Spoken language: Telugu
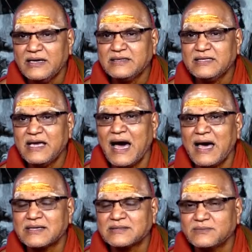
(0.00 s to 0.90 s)

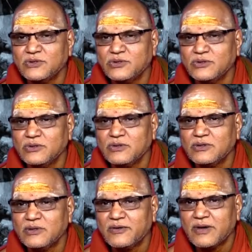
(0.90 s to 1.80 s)
ఇతిహాసములు
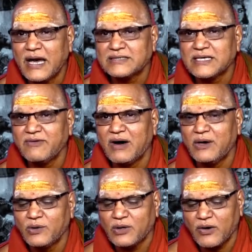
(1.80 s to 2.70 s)

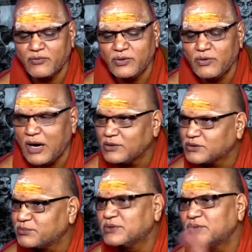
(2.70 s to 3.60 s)
రాసేవాళ్ళు కవులు వాళ్ళు
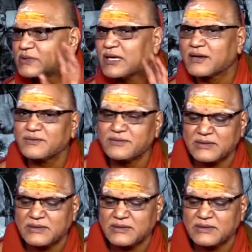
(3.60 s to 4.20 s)
చెబుతూ ఉంటారు